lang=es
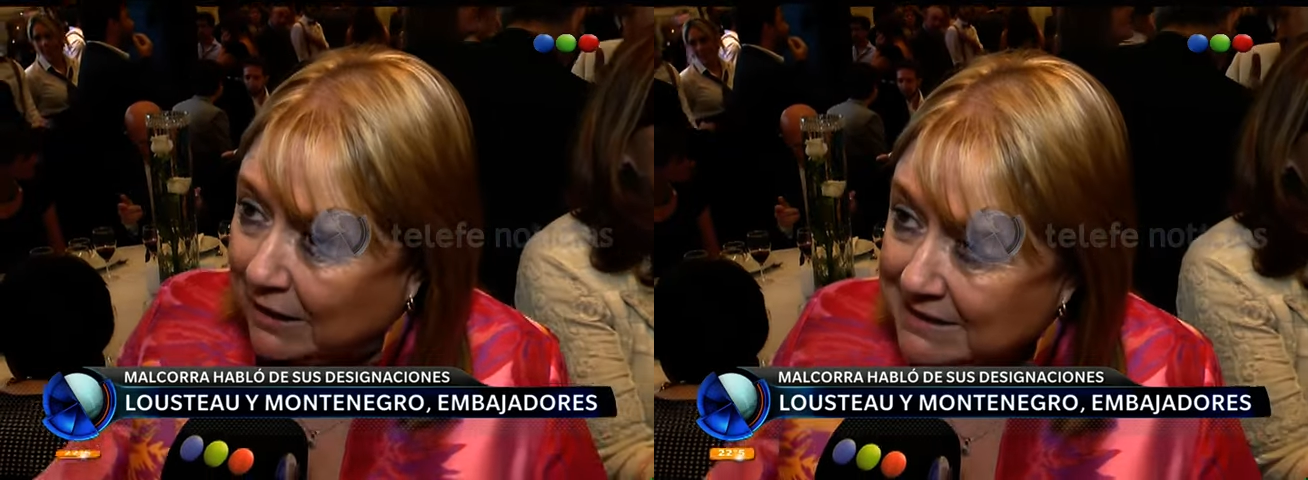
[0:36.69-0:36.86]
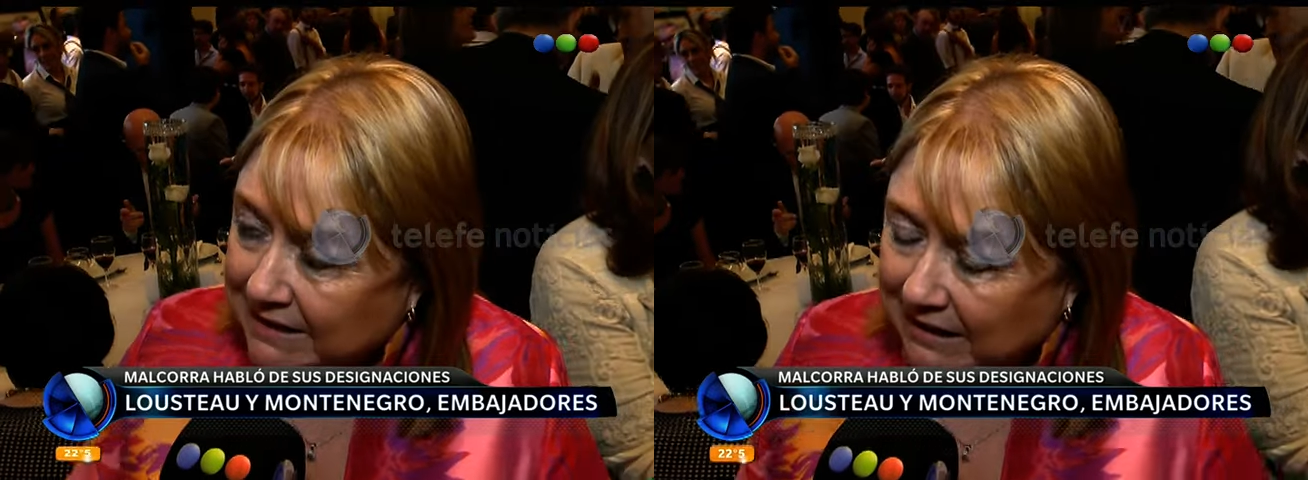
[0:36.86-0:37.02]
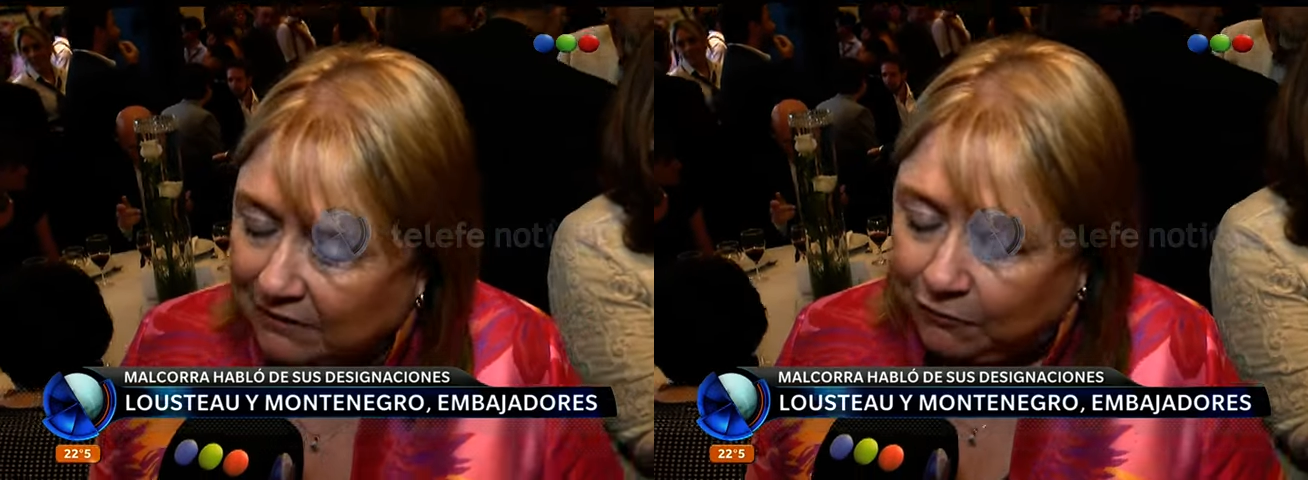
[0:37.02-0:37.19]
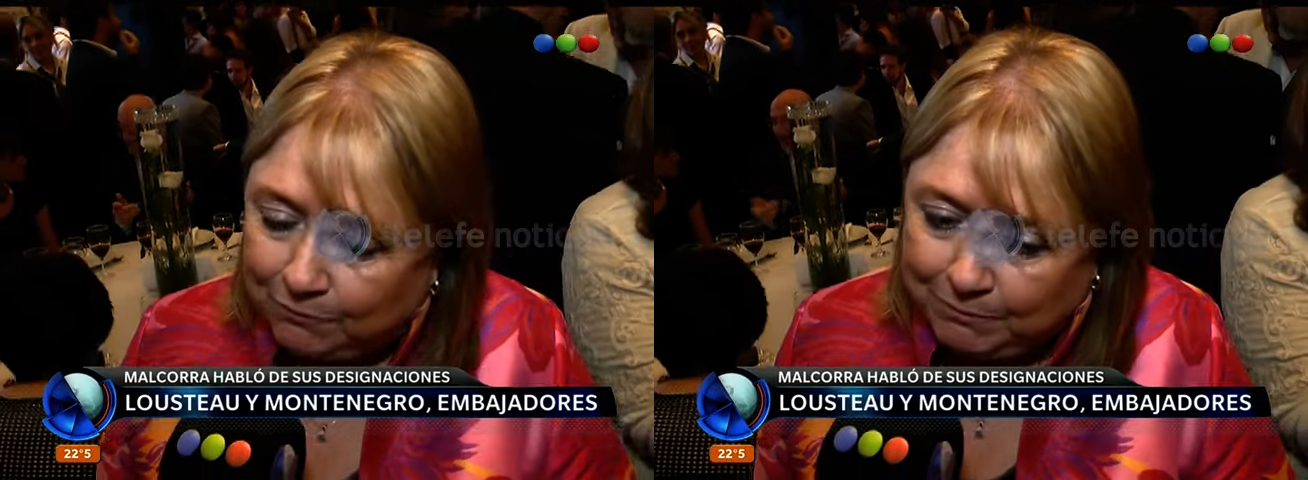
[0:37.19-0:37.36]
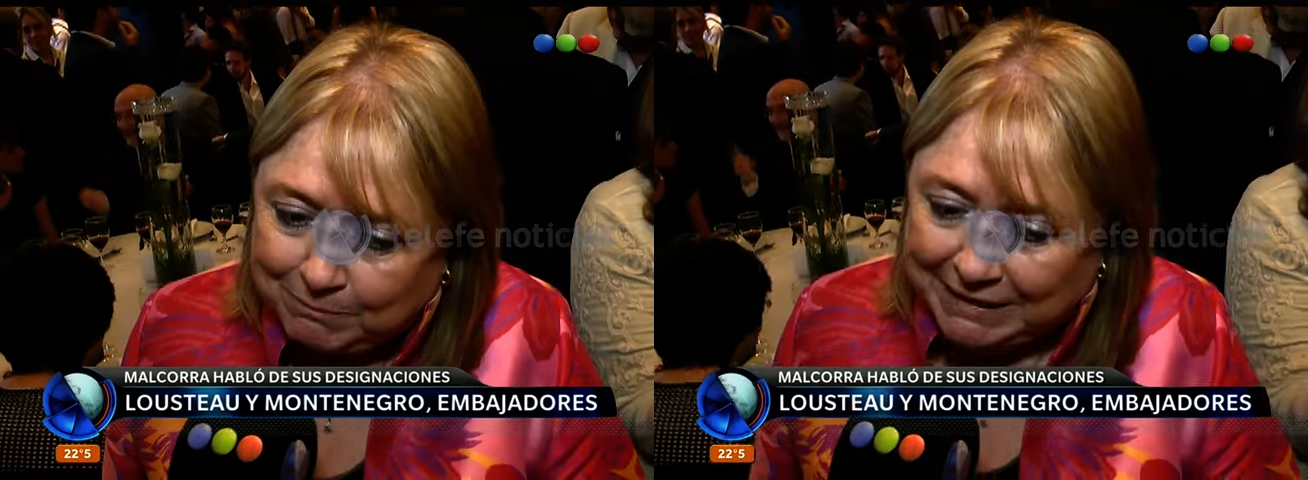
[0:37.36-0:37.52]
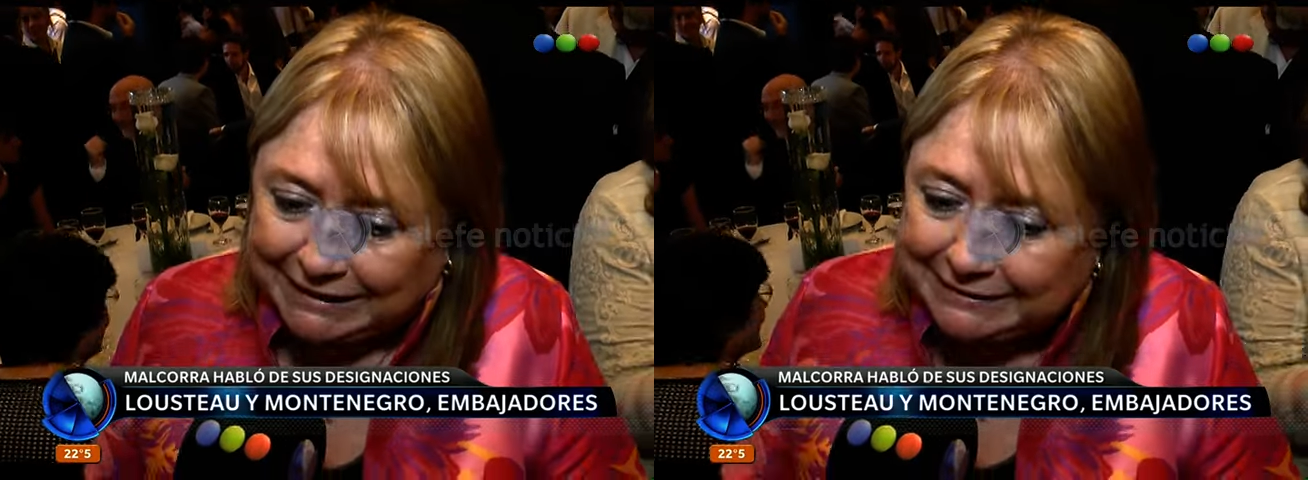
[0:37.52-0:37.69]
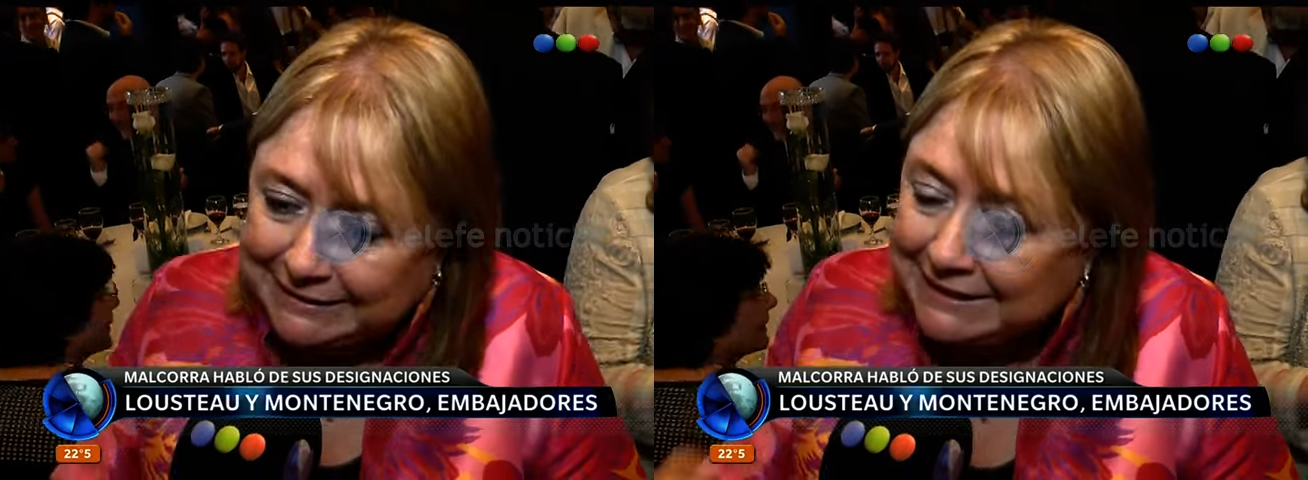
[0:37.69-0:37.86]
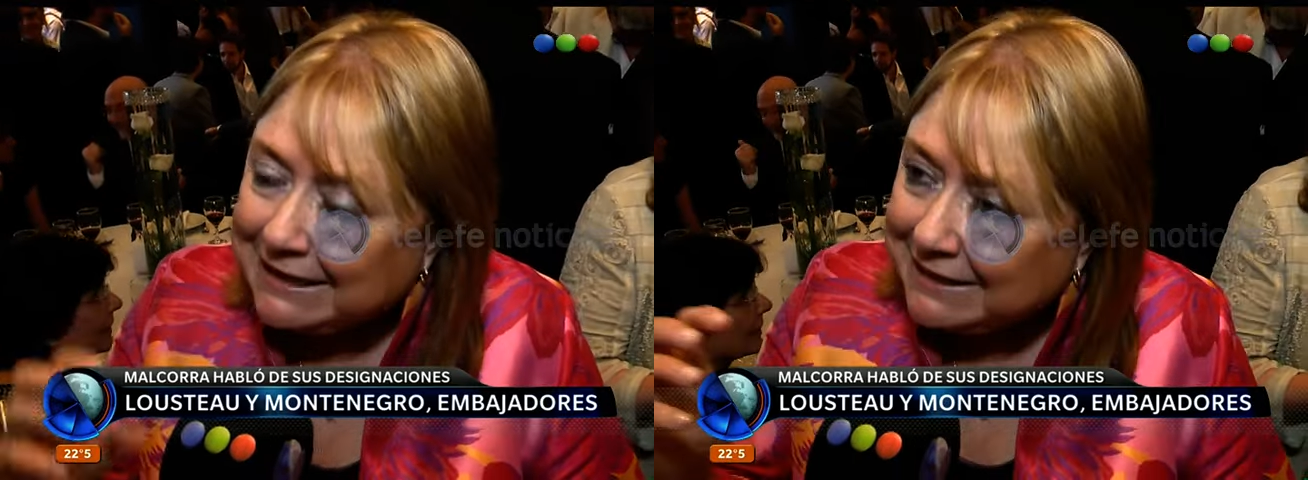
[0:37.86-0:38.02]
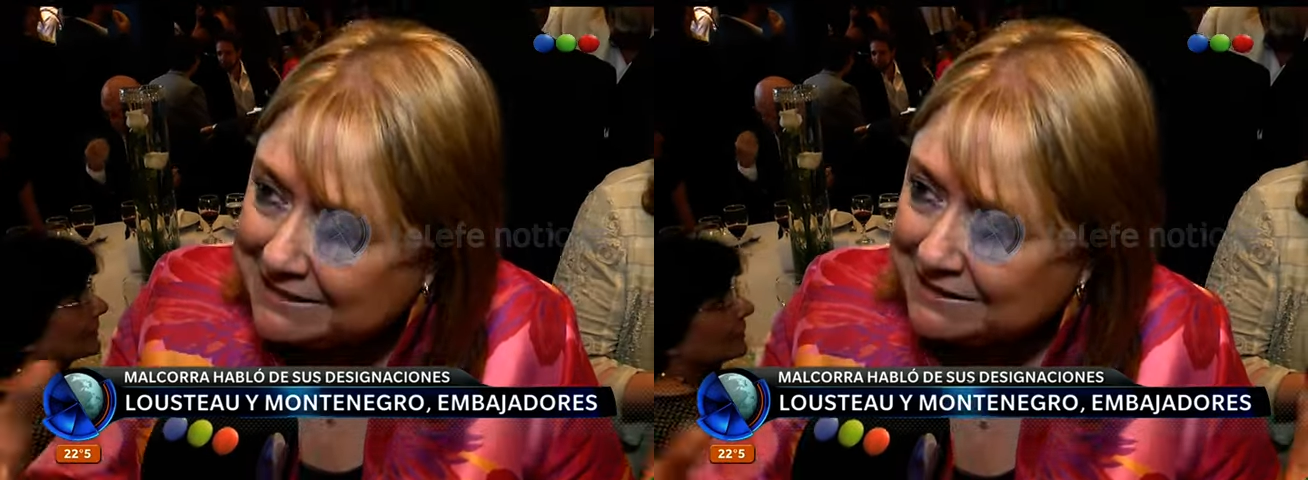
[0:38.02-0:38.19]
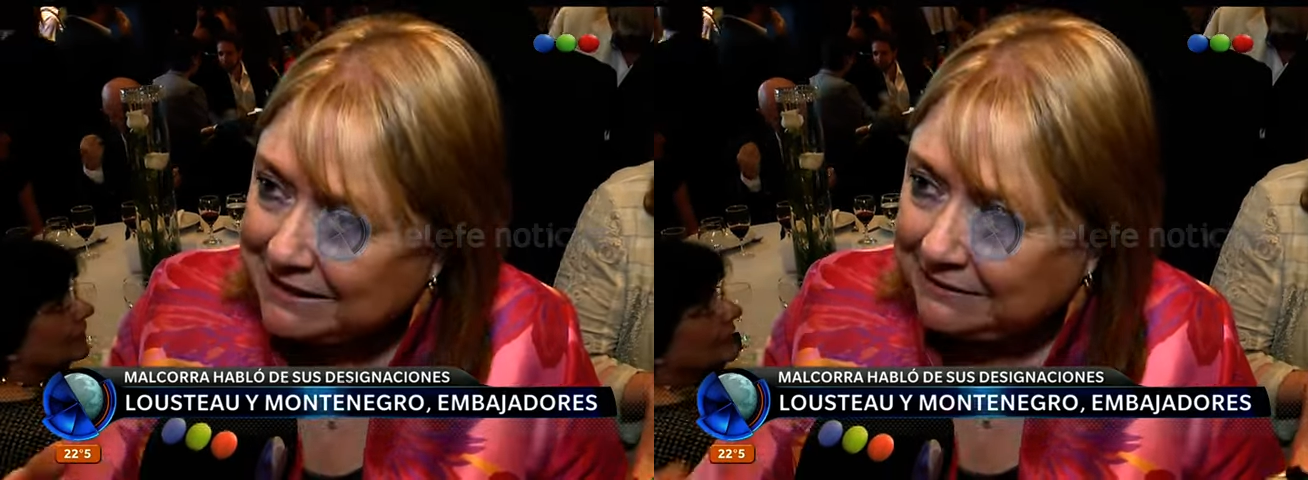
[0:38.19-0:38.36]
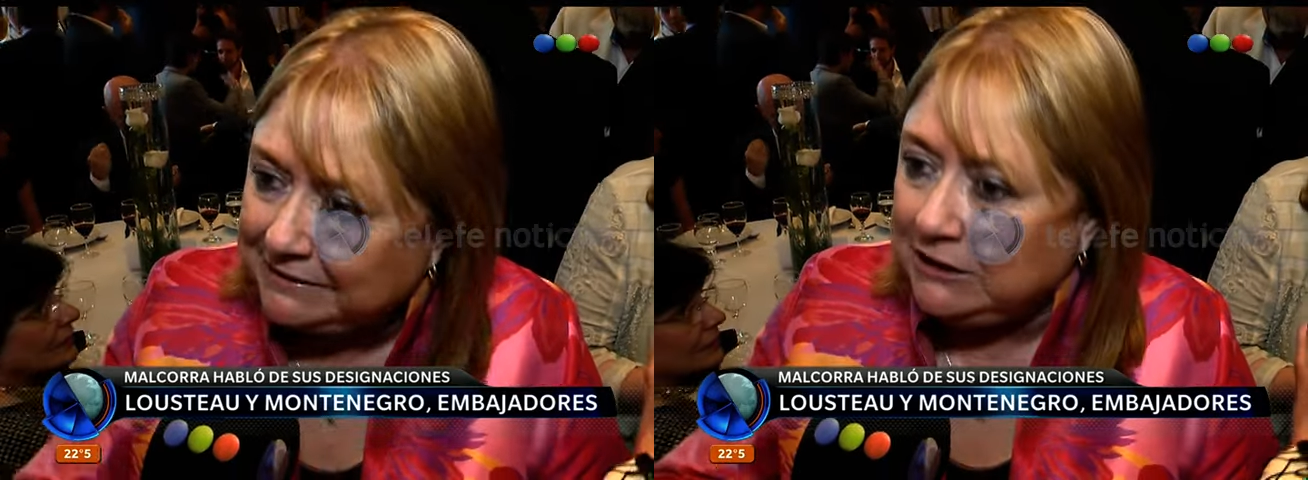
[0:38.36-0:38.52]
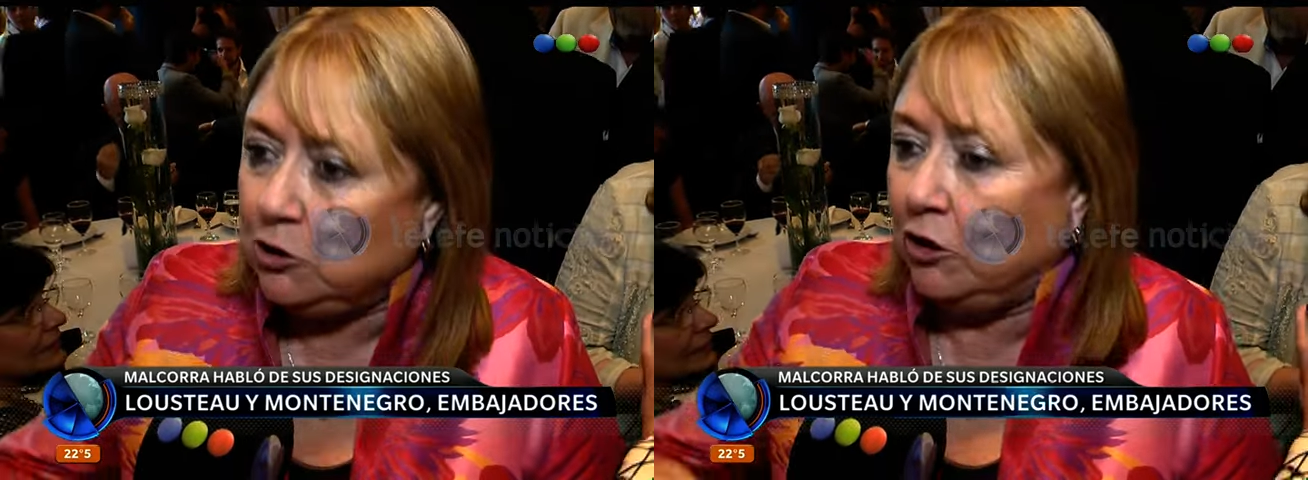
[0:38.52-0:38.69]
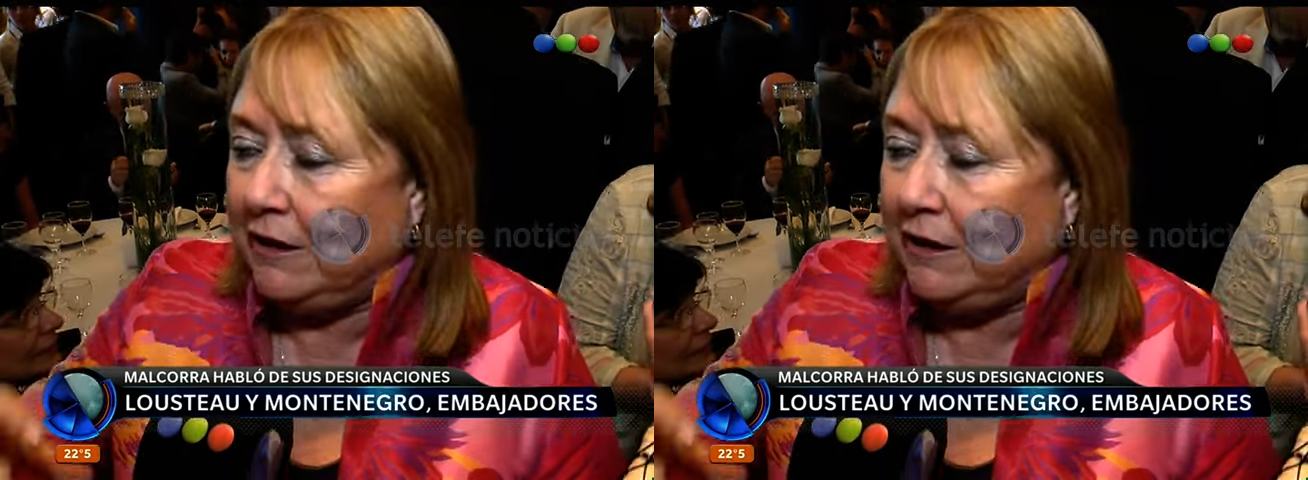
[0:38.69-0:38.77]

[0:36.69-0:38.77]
Así que Martín en ese sentido,